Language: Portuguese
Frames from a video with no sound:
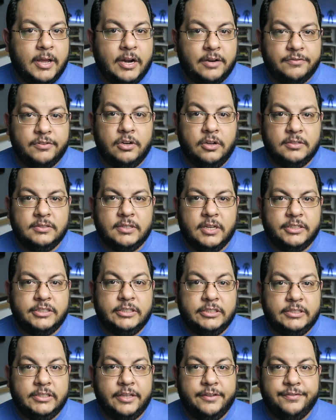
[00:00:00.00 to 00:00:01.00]
maravilhosa que a
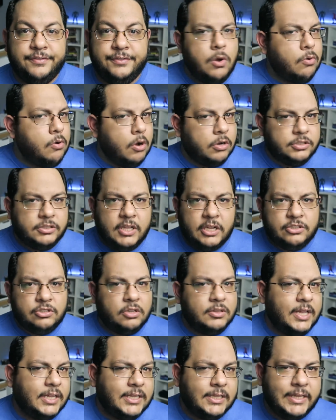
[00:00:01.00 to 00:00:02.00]
gente teve. E eu gosto da
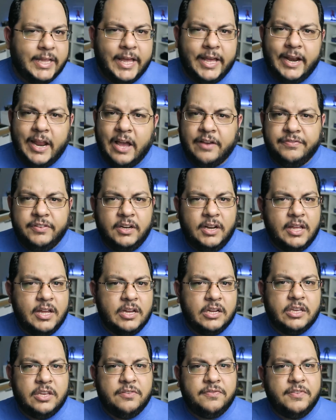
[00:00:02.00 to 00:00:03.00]
jornada dela. É a
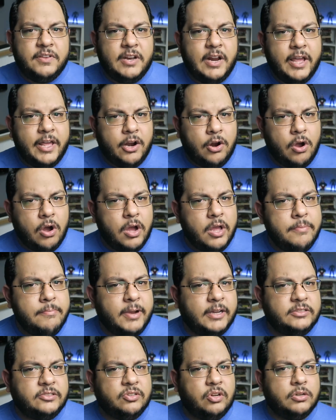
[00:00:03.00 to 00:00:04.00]
vilã que vira herói,
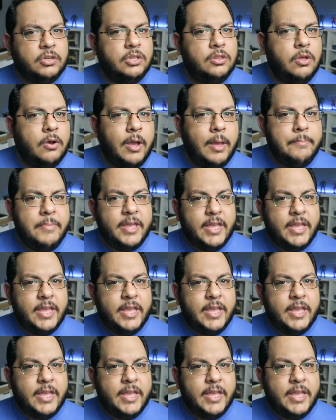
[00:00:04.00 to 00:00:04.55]
mas só que não é